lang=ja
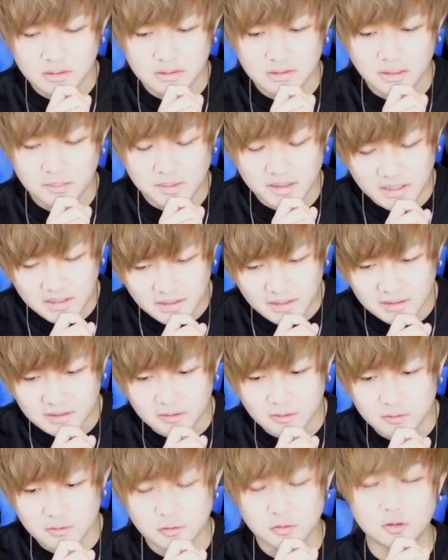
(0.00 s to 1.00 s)
たまらないっ
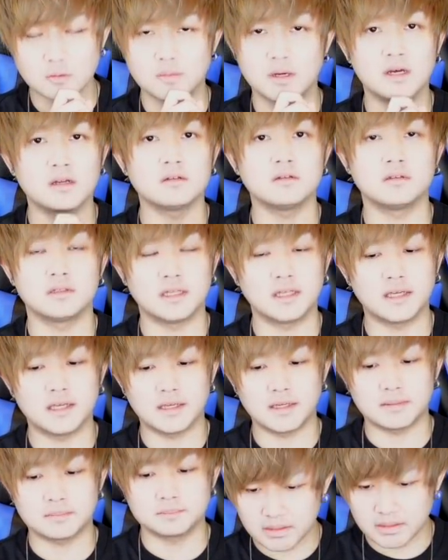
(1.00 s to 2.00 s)
ていう状況もあるん
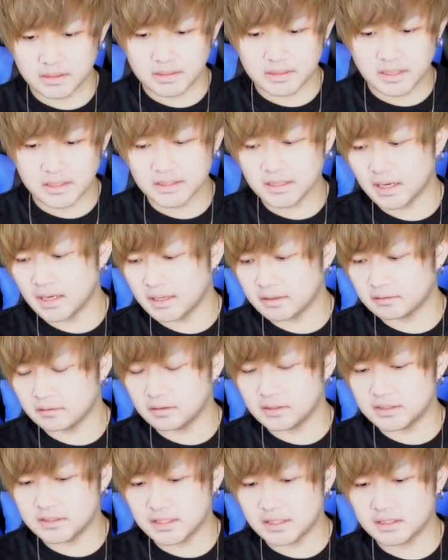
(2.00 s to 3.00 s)
で、いかに早く
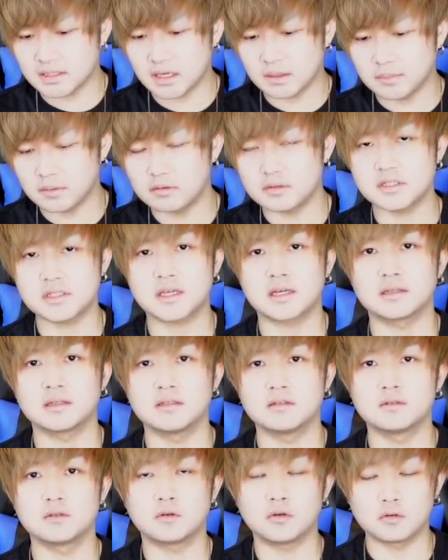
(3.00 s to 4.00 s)
いち段階目を打つかっ
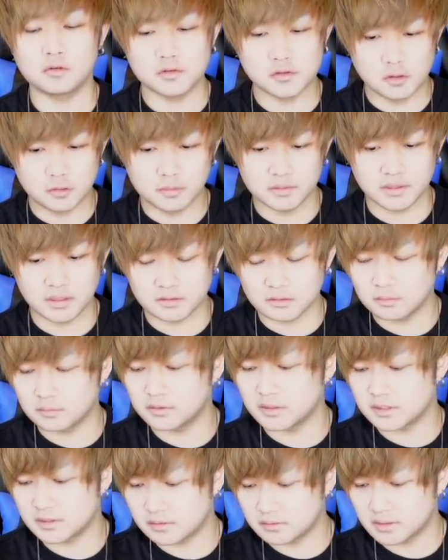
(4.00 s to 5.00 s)
ていうところの勝負になると思
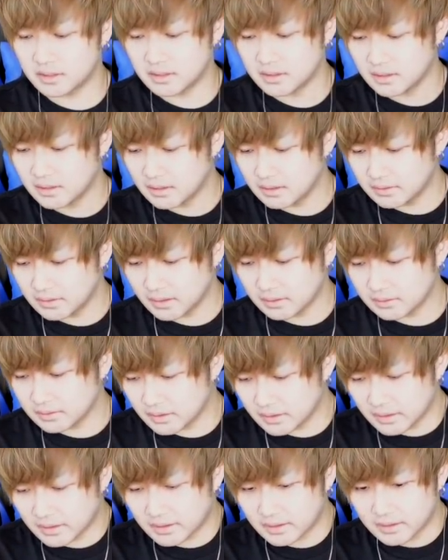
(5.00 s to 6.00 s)
うんですよね。なん
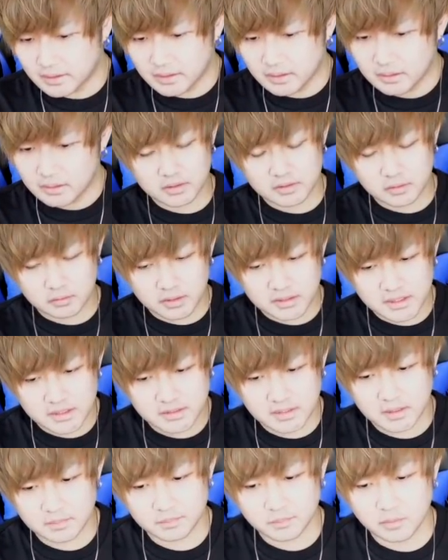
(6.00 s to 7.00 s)
で、即必
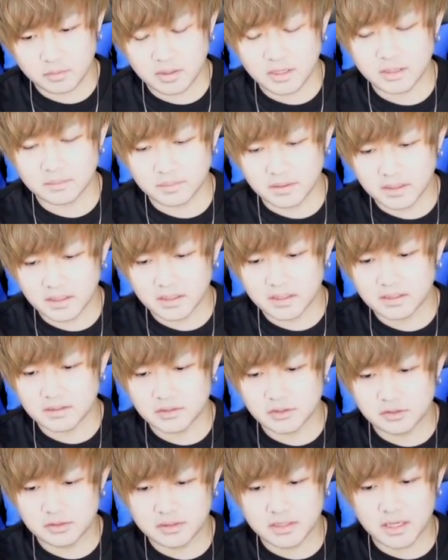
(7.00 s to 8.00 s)
殺いっぽんあれば、
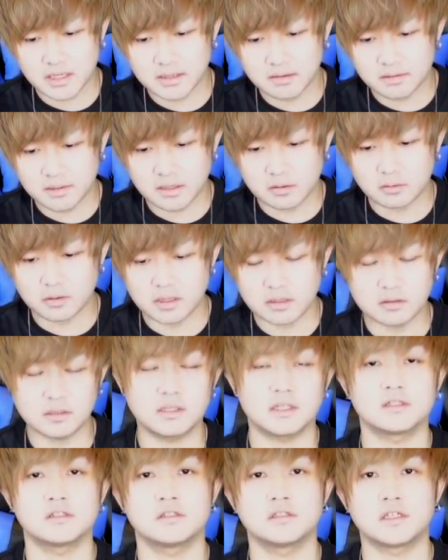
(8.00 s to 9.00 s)
周回では結構役に
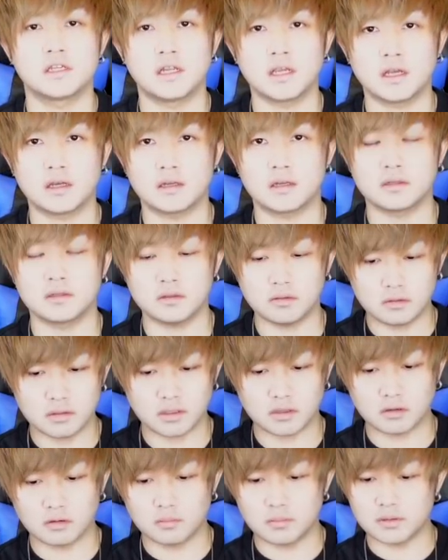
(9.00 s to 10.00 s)
立つんじゃないかなっていうふう
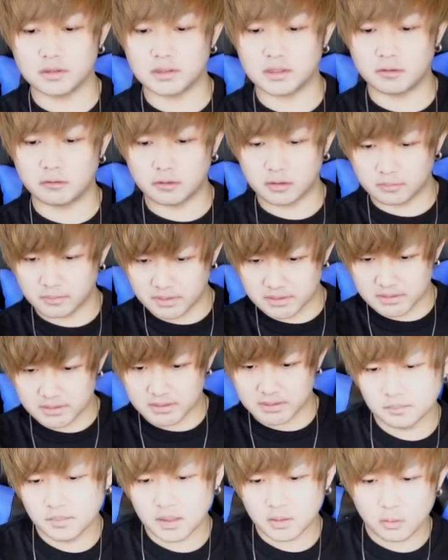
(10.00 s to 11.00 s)
に思っておりま
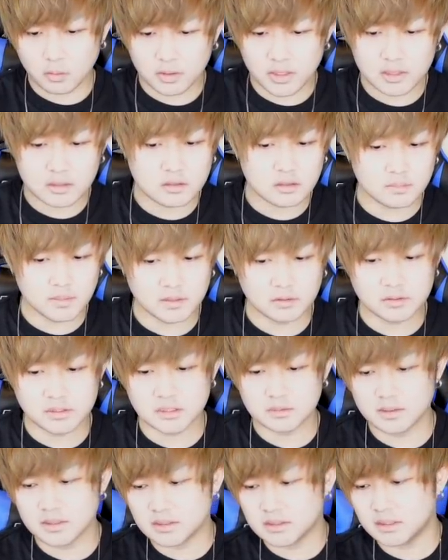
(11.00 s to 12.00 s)
す。まあ、攻略組と
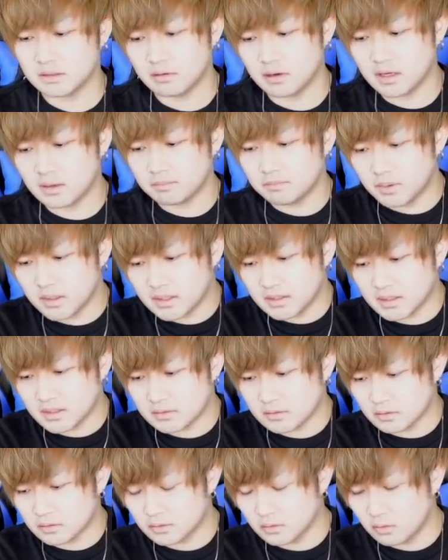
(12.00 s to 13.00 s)
しましては、やっぱりね、
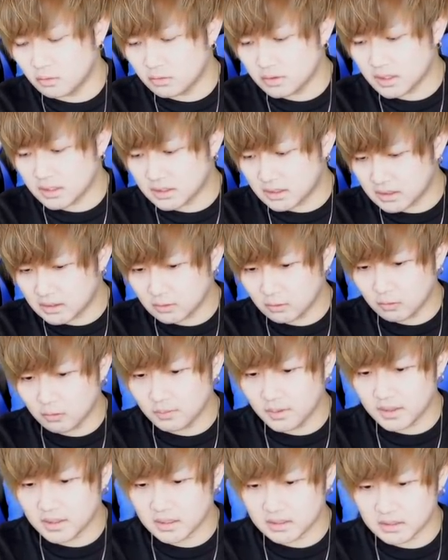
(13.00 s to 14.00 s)
その、同撃、同
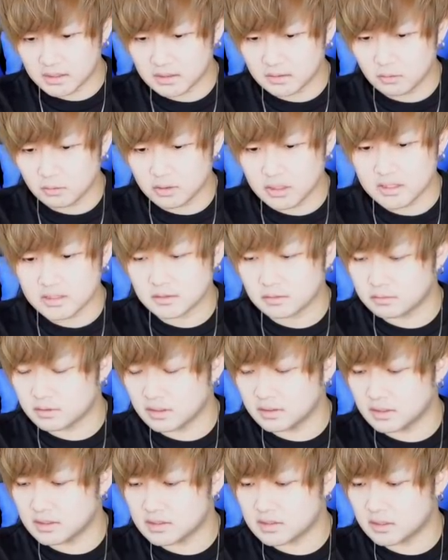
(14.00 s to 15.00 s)
盟撃、同撃速な
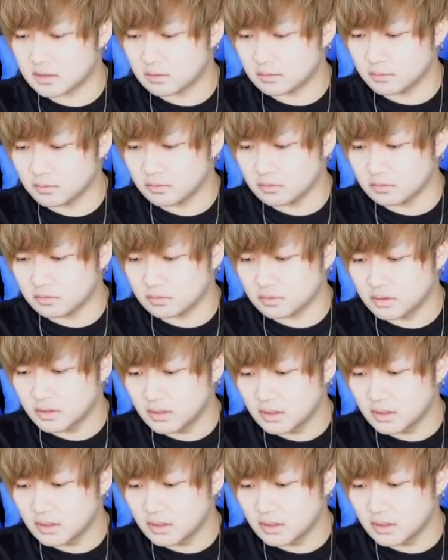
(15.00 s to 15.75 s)
んですけども、